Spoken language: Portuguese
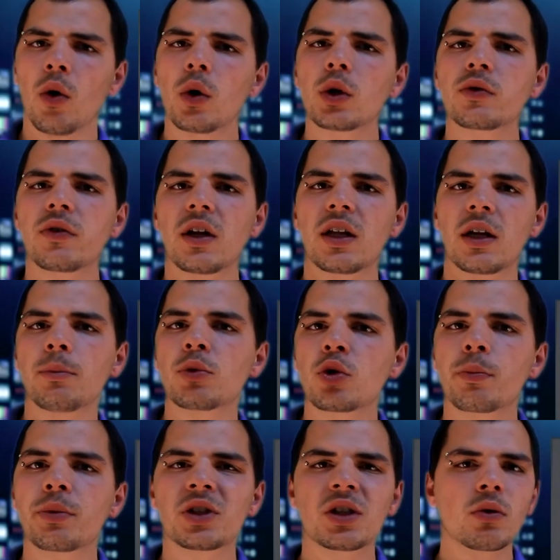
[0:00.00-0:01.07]
Hoje falaremos do
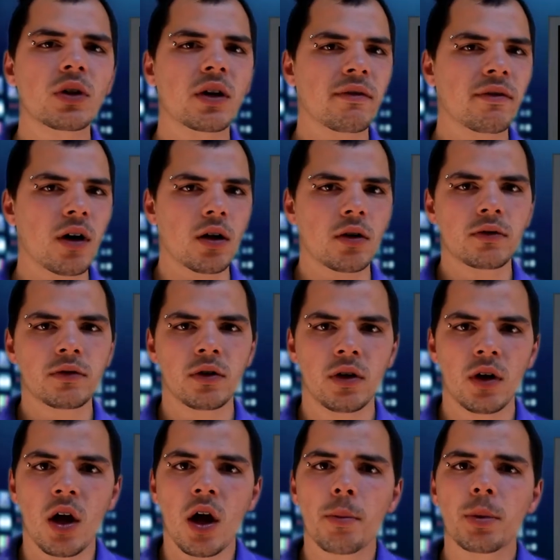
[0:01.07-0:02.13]
pistão da Valve,
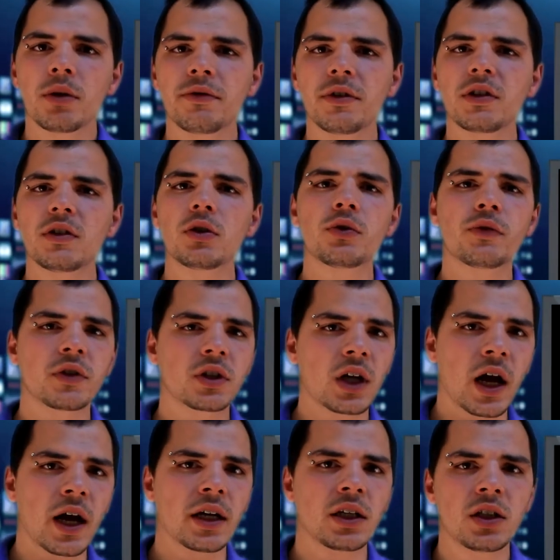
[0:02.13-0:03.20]
benefícios
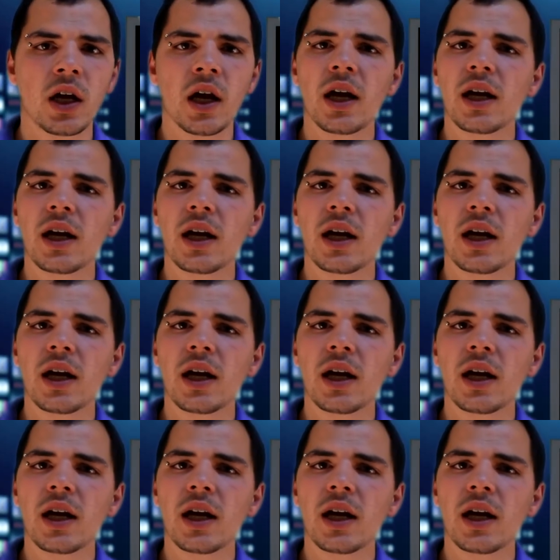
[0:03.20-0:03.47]
fiscais